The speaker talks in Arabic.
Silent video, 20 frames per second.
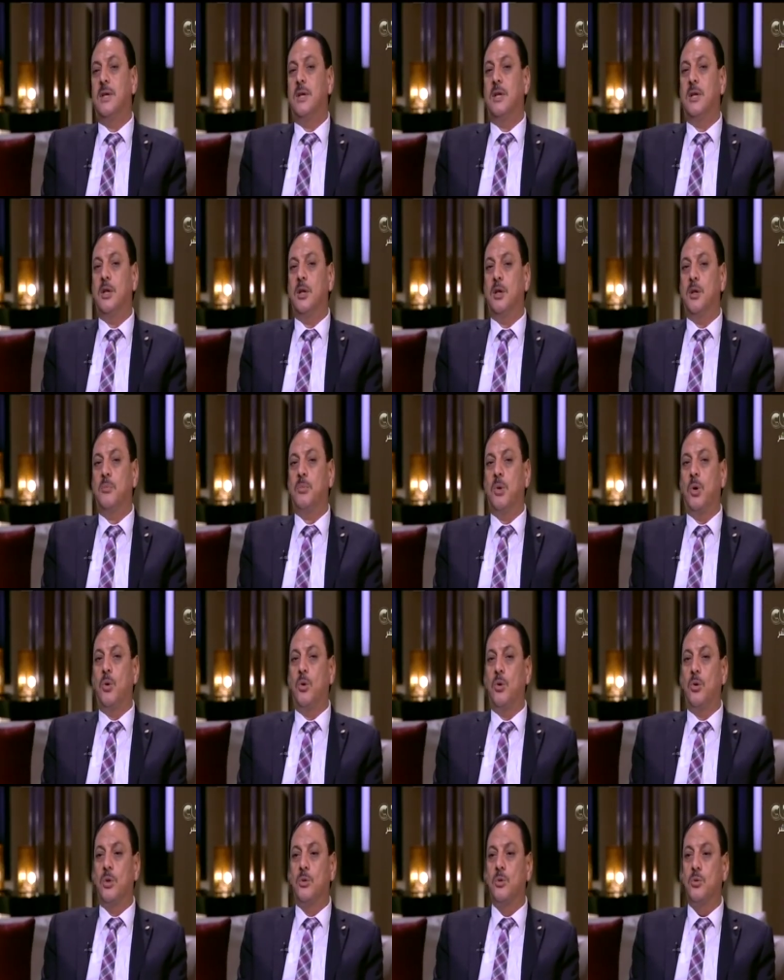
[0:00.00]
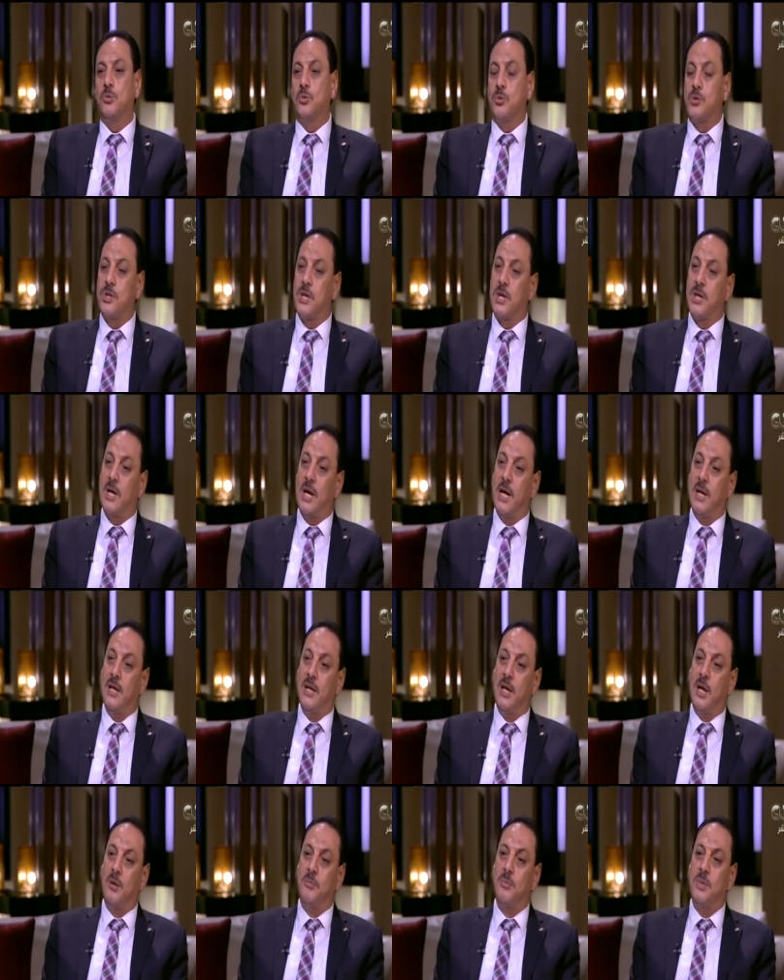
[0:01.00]
آه، بقول له يا دكتور سرع
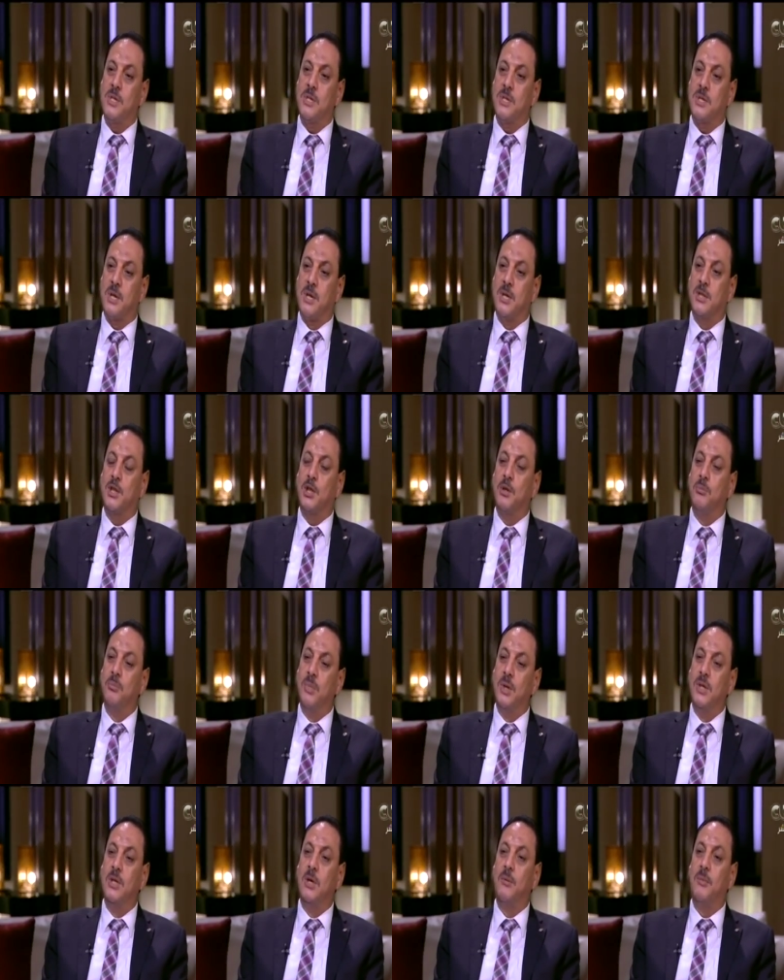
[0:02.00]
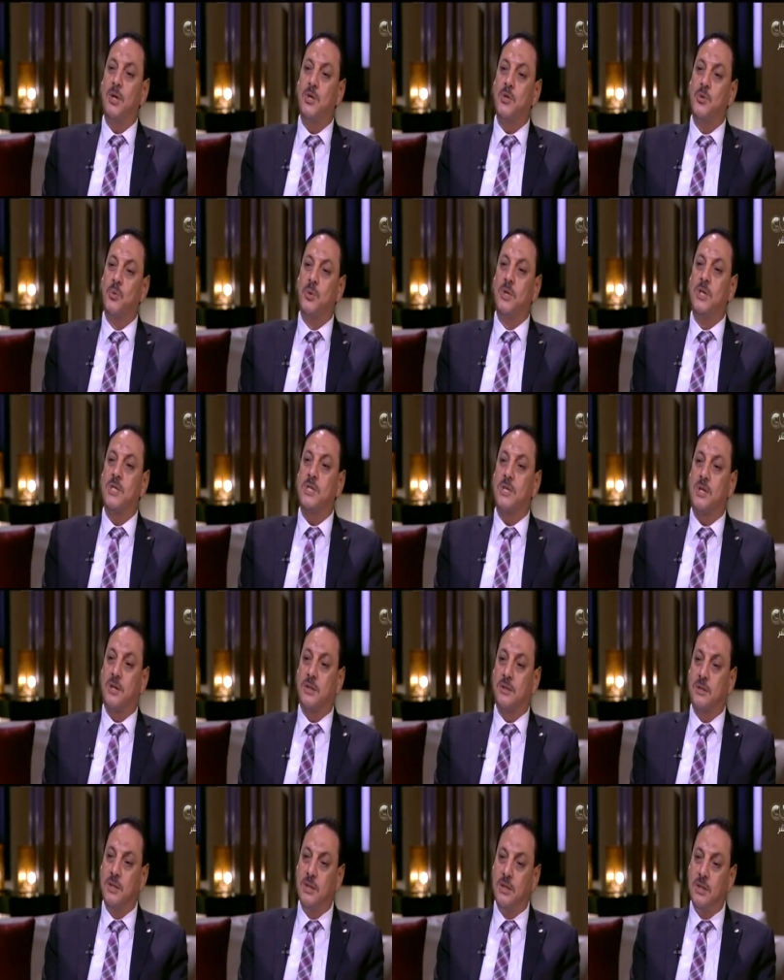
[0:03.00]
لنا باستيراد كميه مخزون
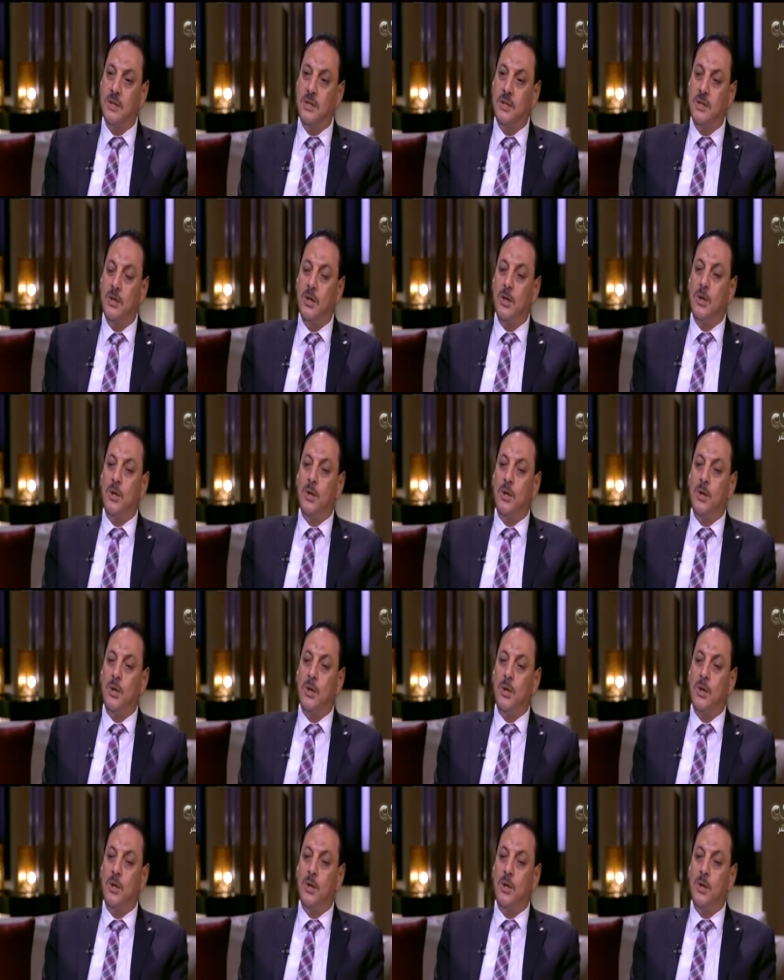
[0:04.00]
استراتيجي